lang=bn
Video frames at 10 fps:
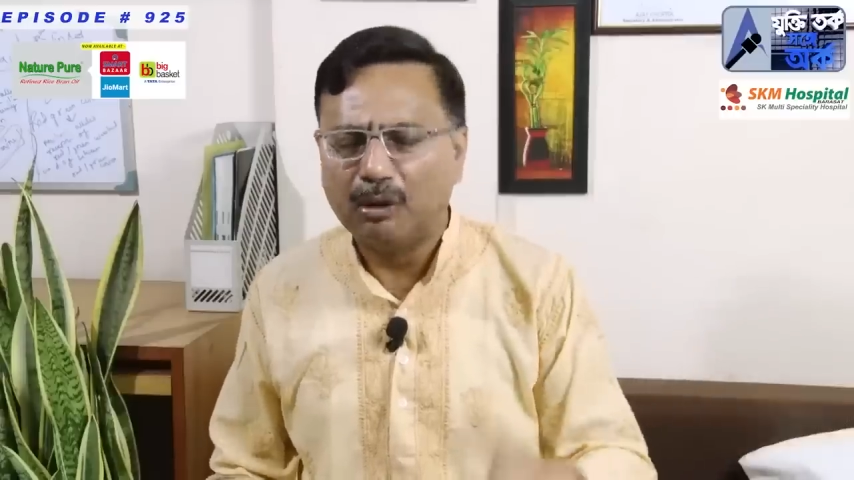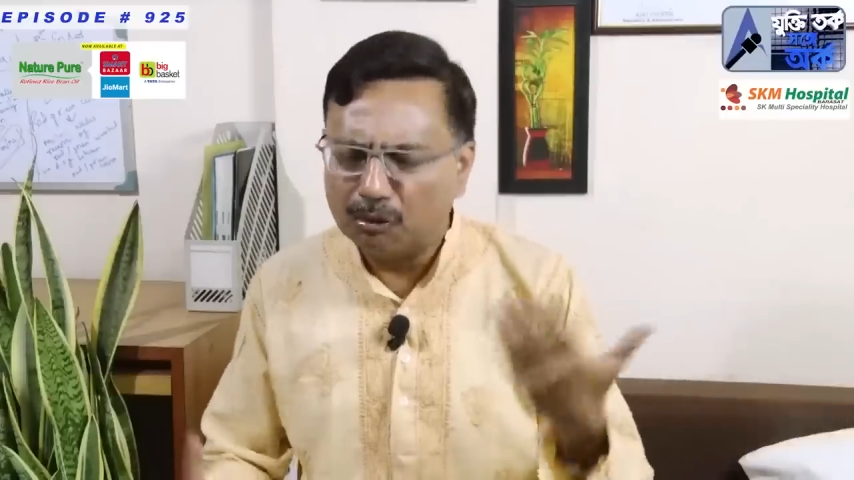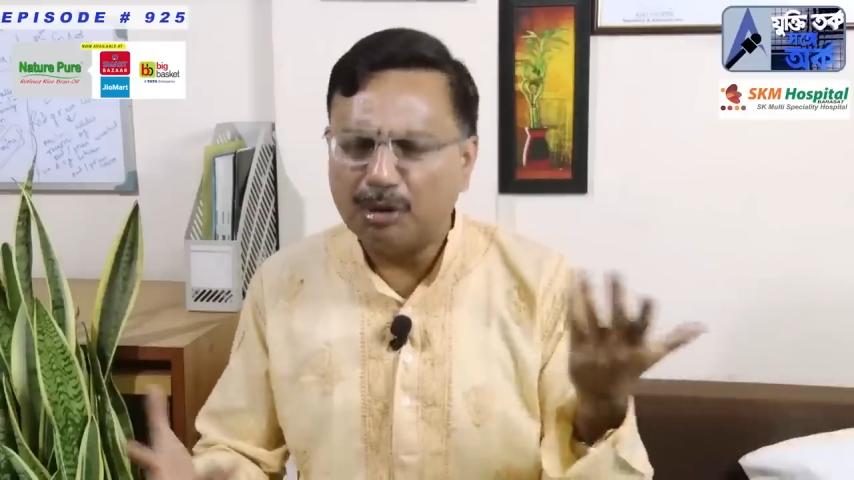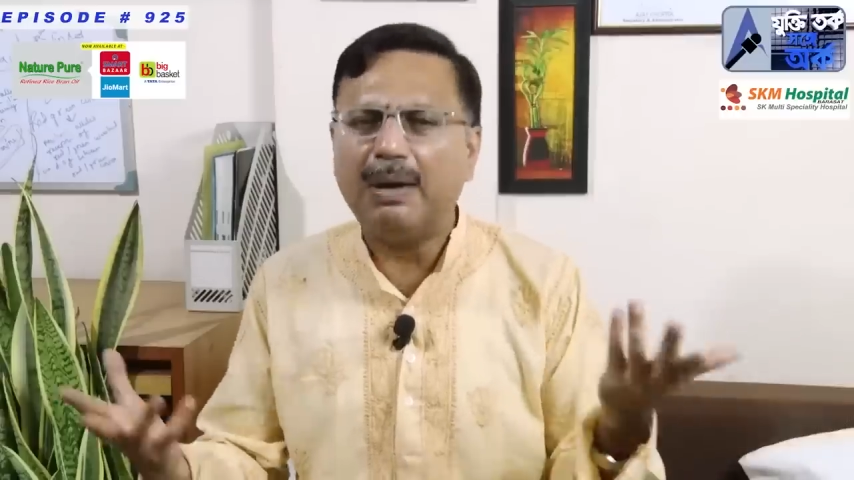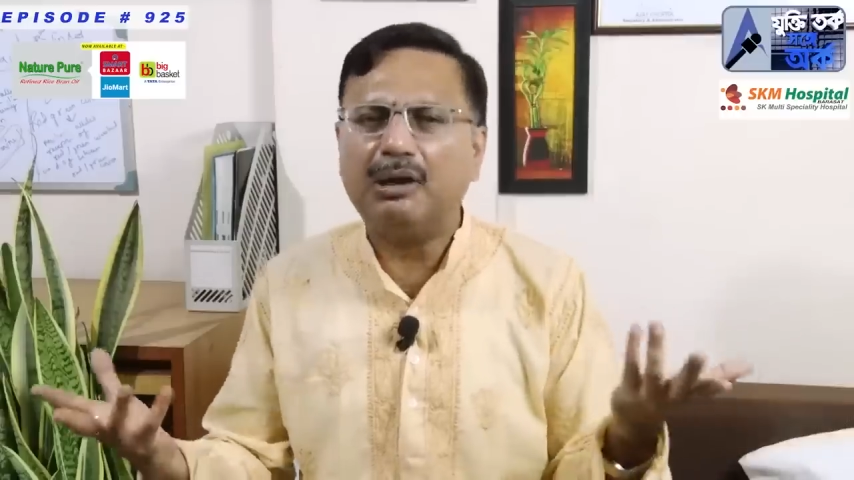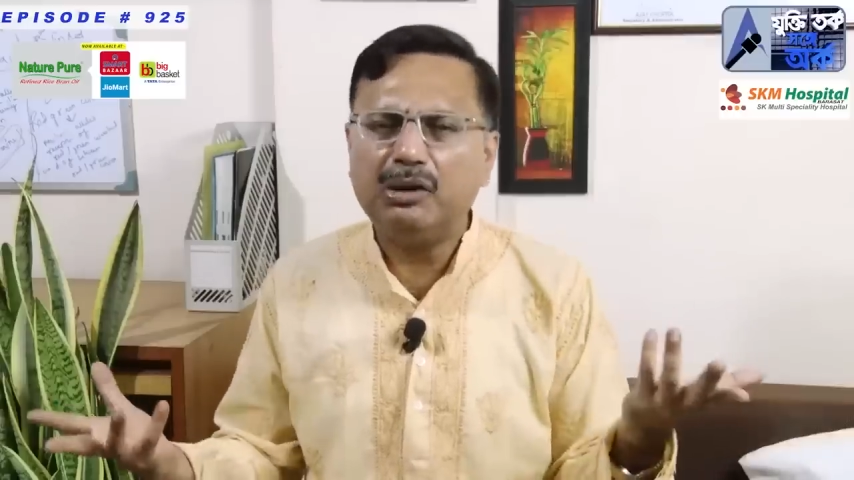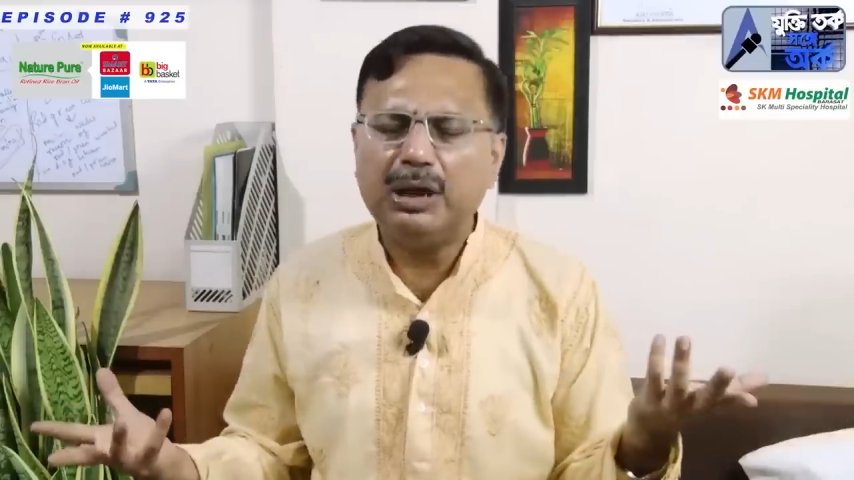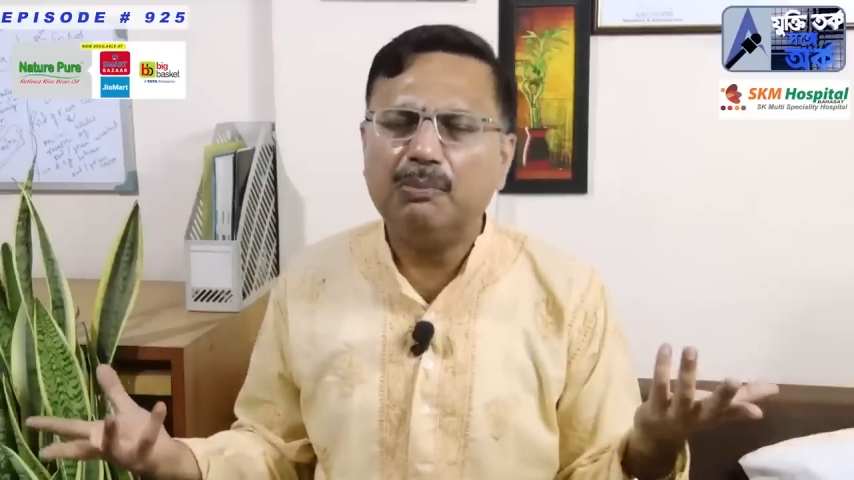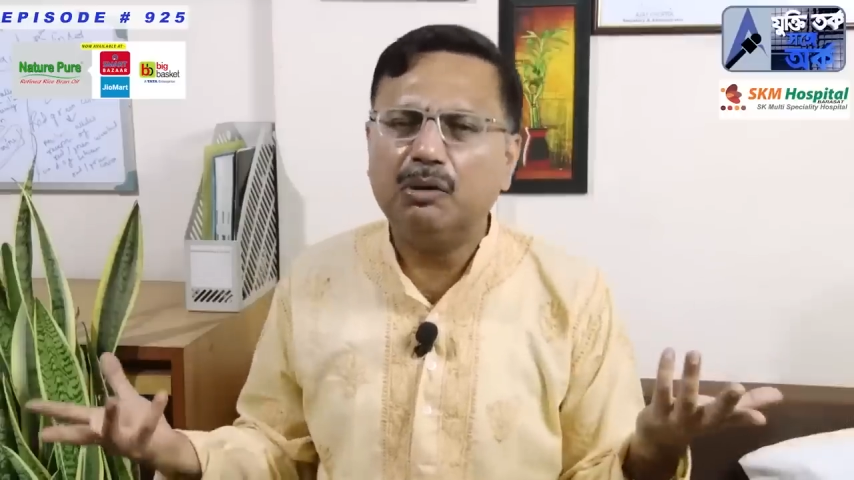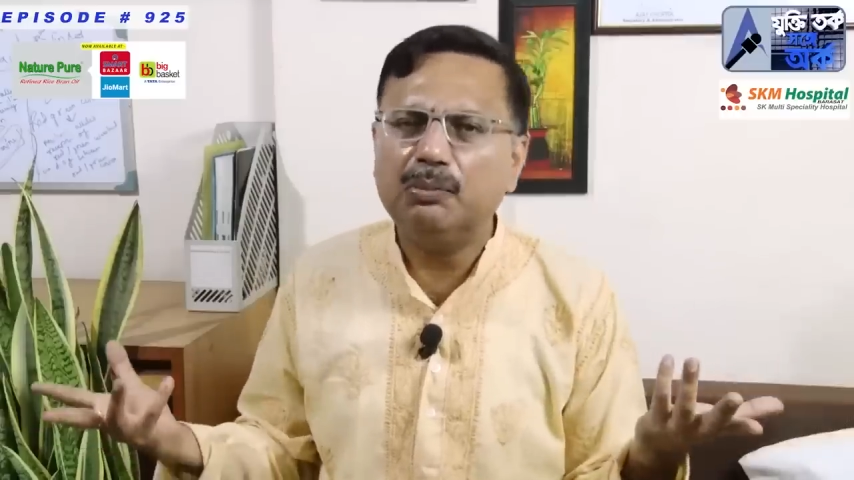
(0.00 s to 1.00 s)
ওগুলো
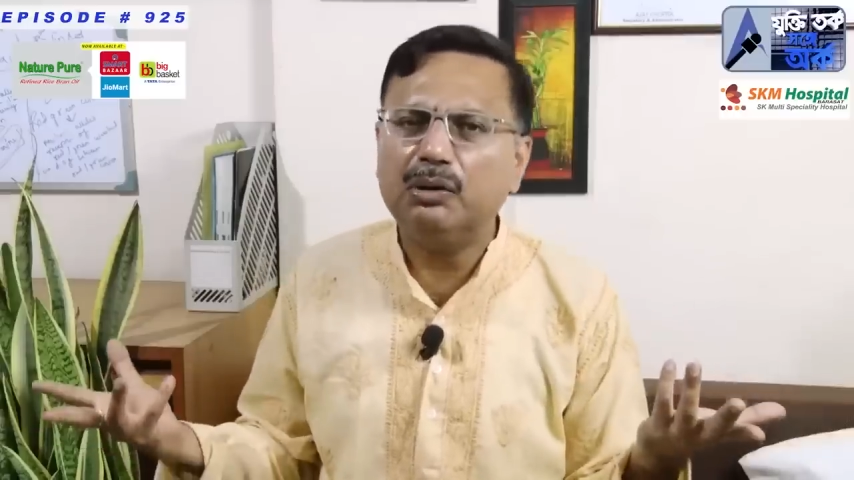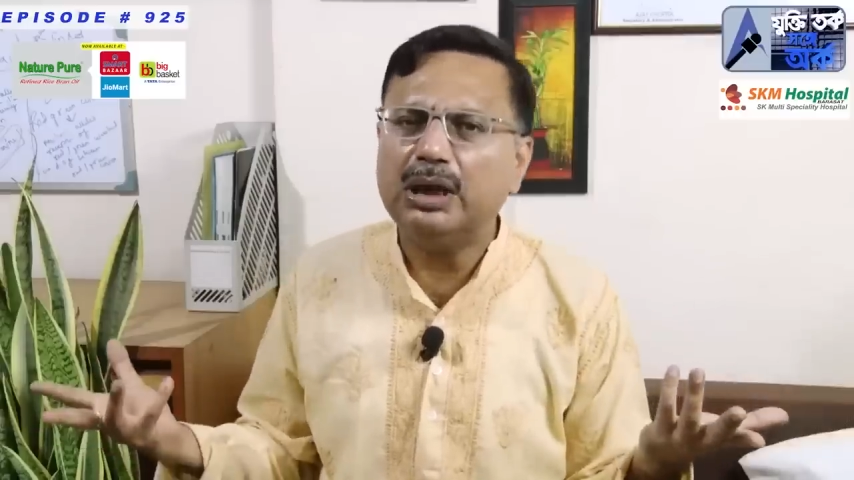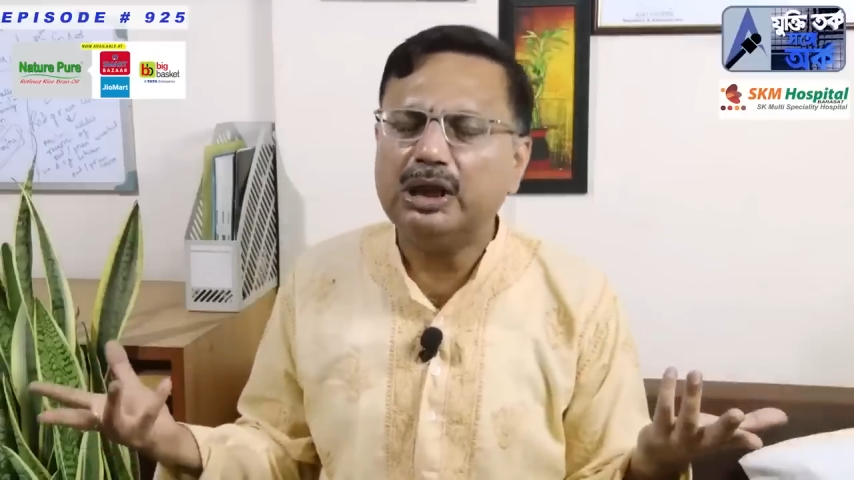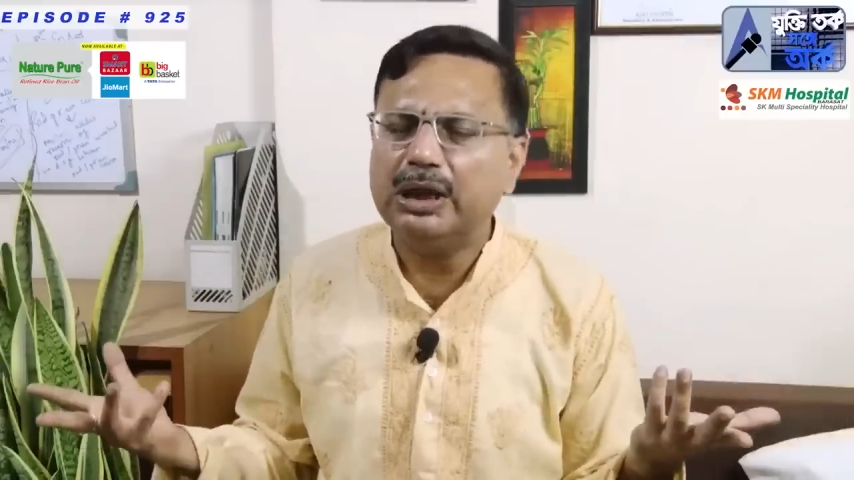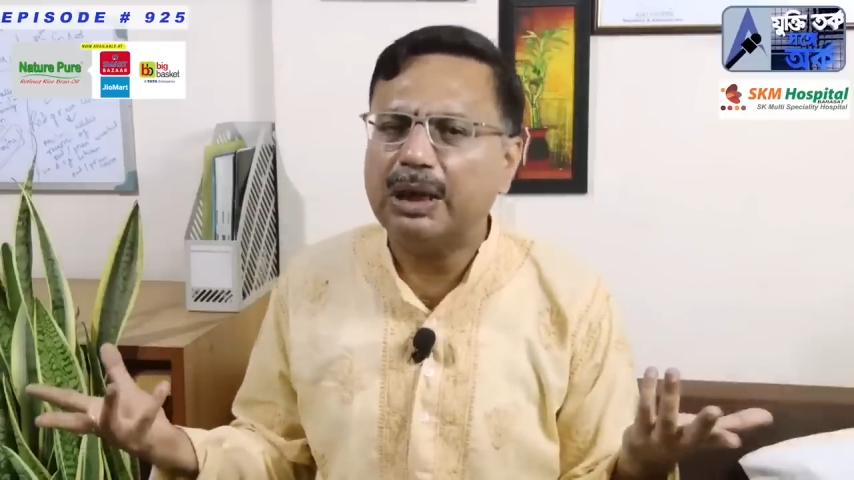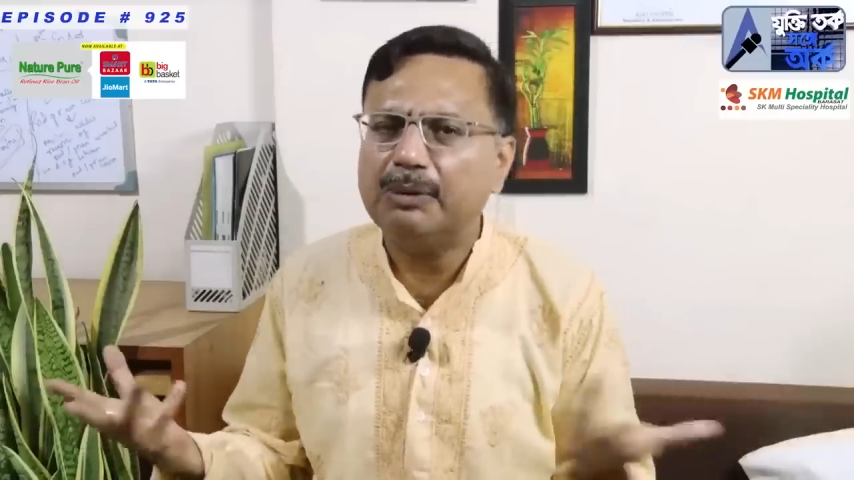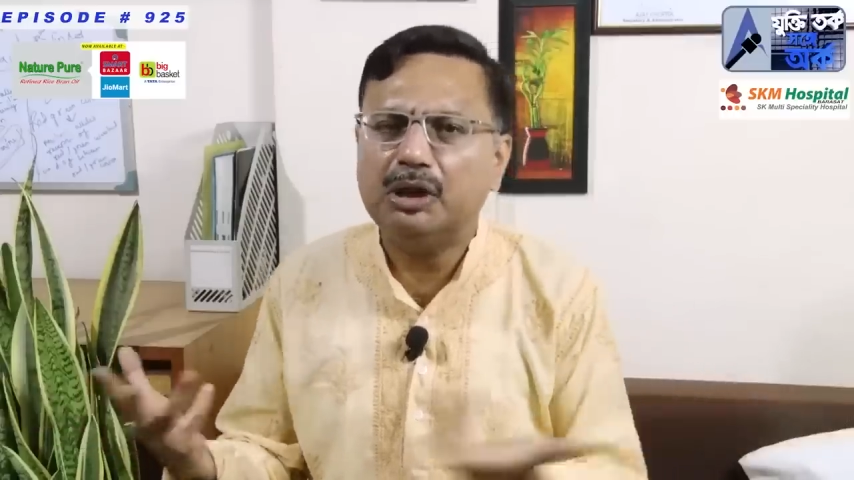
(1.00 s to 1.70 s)
মানুষের মন বোঝার সেরা